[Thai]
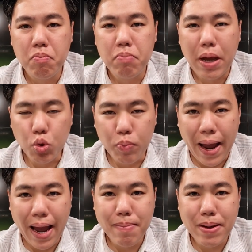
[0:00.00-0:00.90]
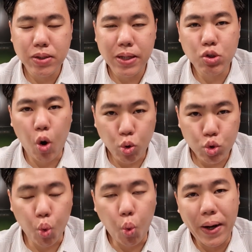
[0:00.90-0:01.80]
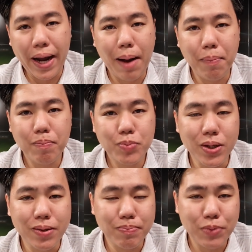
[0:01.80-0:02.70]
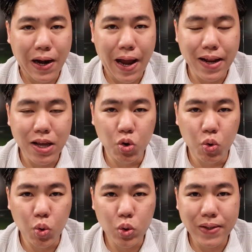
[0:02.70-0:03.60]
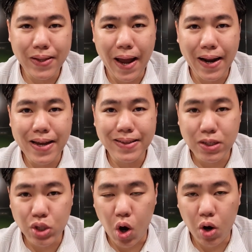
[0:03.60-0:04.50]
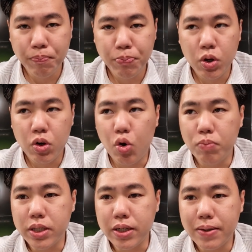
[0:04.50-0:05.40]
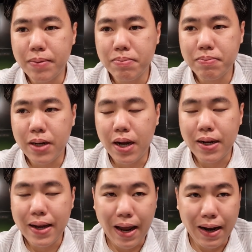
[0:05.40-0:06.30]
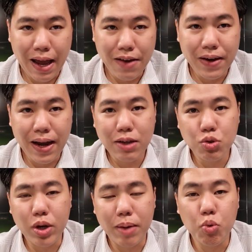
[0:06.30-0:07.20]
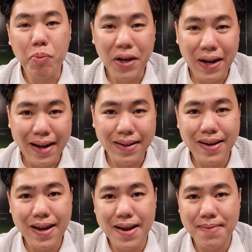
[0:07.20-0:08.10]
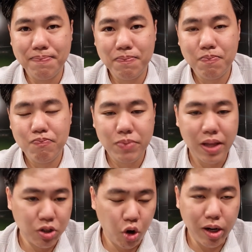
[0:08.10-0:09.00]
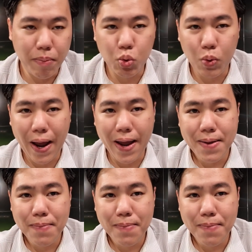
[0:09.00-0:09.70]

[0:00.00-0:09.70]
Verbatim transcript: แมนยูแพ้ แมนซิตี้สองศูนย์นะครับ ซึ่งถ้าใครได้ดูตั้งแต่ใน t ิ k t o กรวมถึงในการไลฟ์ครั้งล่าสุดกับดูบอลกันแนทนะฮะ ถ้าย้อนกลับไปดูได้